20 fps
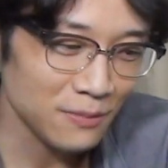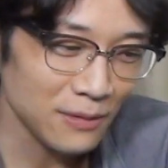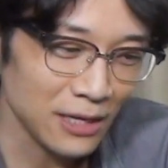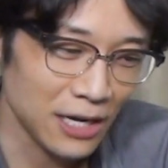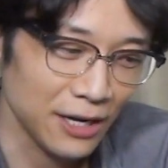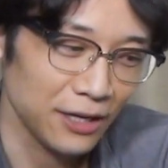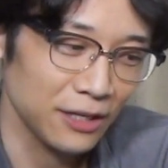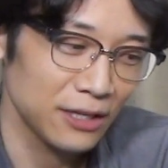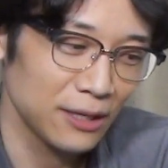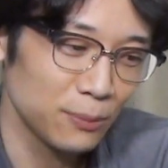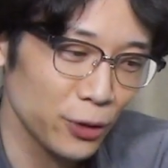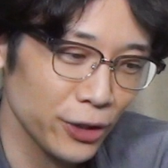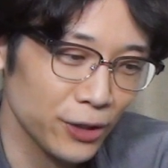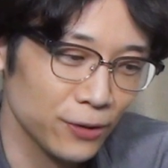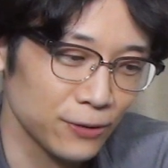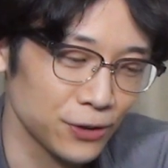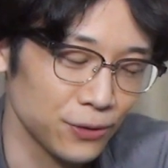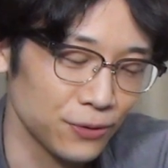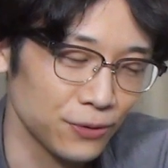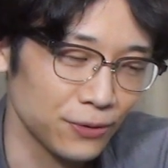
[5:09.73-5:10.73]
はい、でもう一
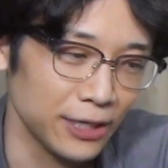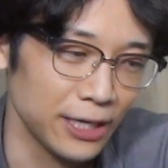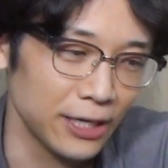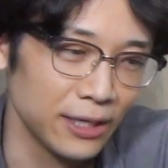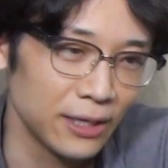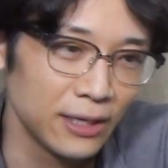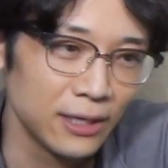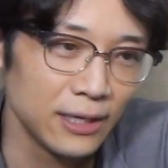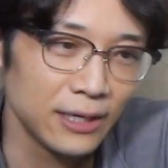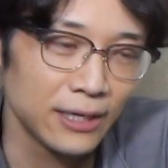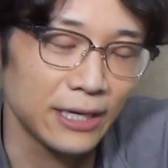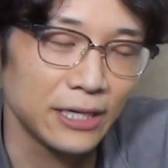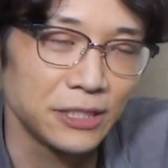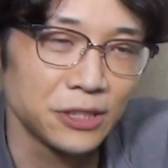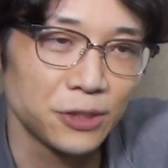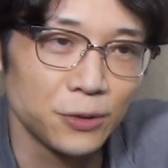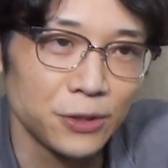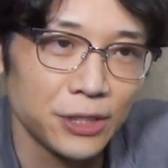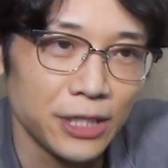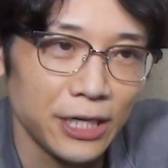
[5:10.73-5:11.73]
個ちょっとね
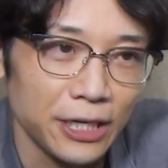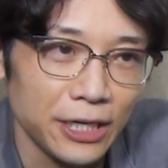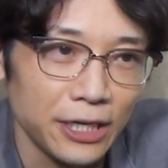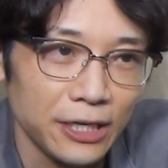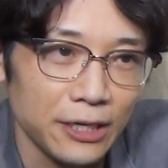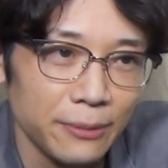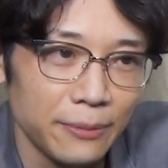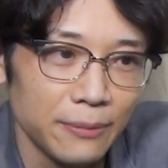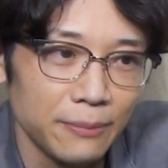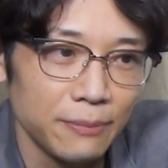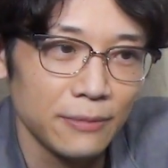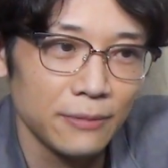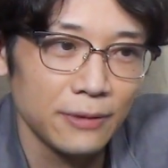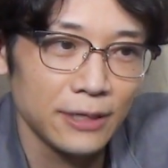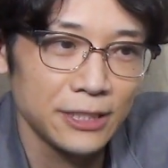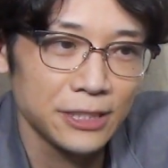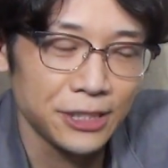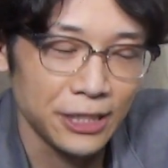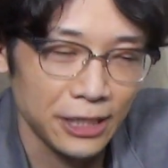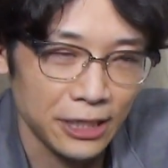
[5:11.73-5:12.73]
検証しなけ
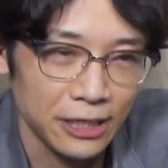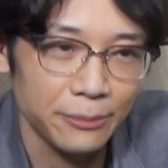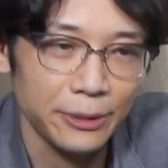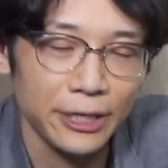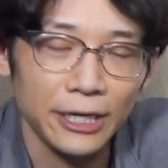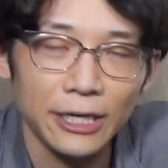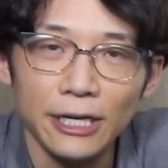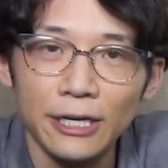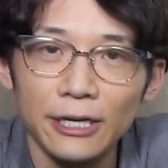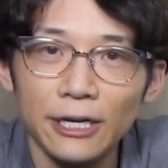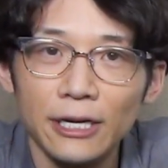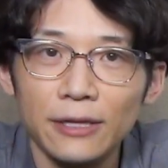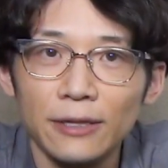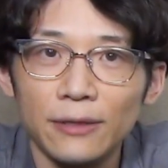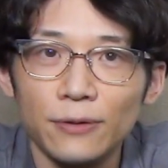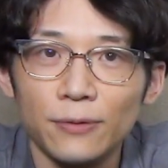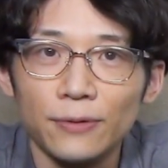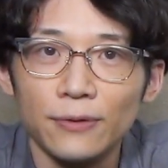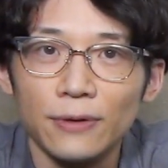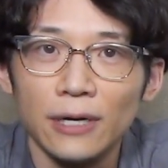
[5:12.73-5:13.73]
しなければいけないなっ
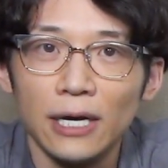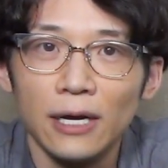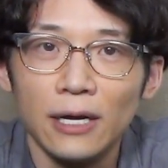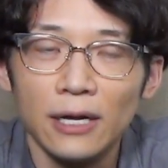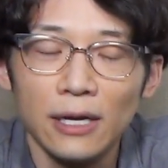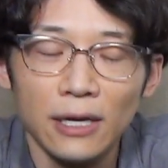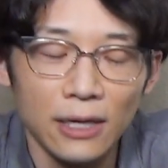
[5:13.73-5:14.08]
てことが